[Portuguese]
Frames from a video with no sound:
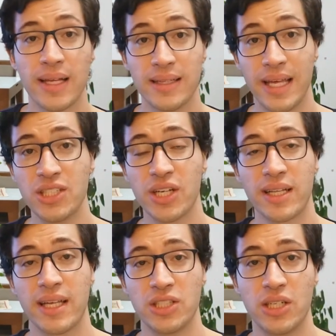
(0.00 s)
desde que
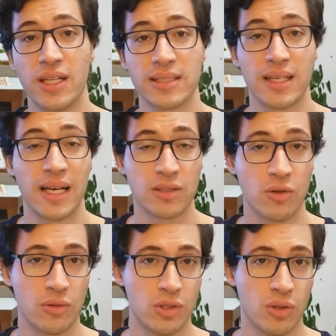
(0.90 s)
atendidas as
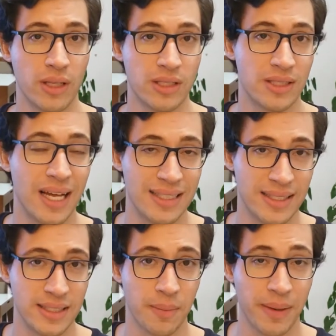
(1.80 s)
condicionantes da
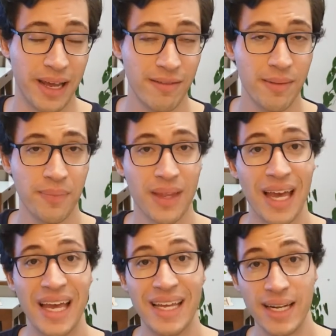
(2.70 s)
licença prévia,
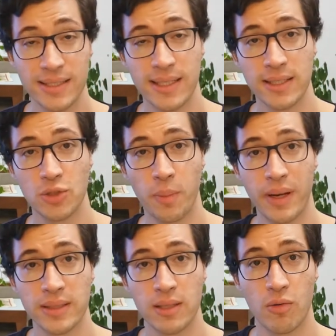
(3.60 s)
e a licença de
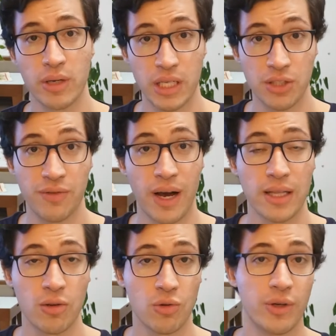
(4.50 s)
operação, que de
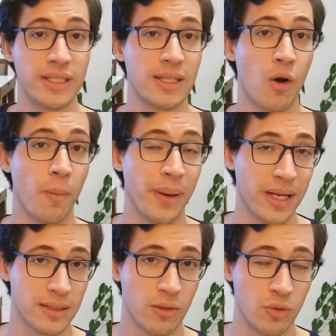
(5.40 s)
fato autoriza a
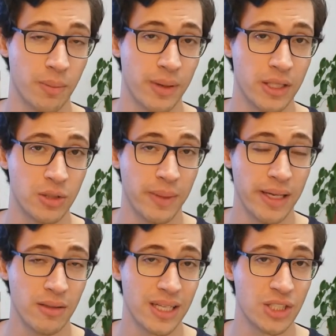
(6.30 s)
operação do
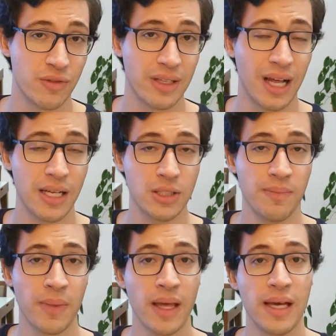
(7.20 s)
empreendimento e da atividade,
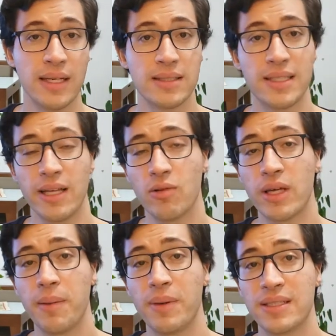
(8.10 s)
sendo
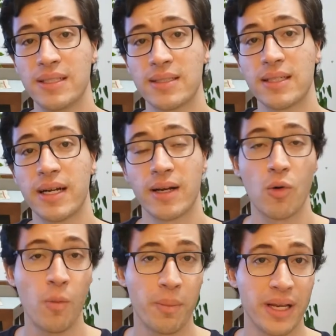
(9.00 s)
que precisa ser
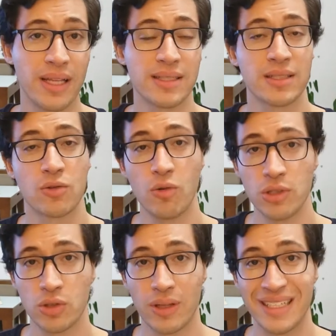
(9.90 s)
cumpridas as
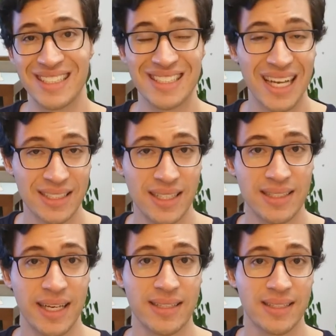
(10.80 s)
condicionantes das
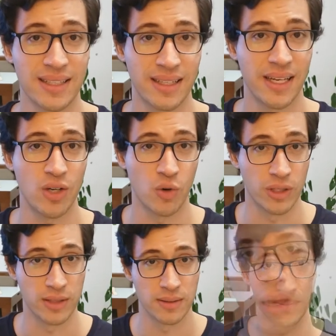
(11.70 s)
licenças
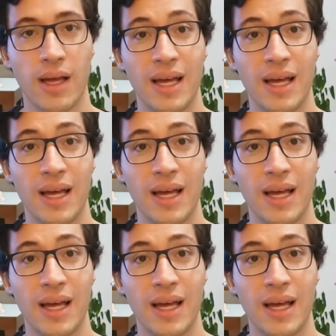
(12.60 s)
anteriores.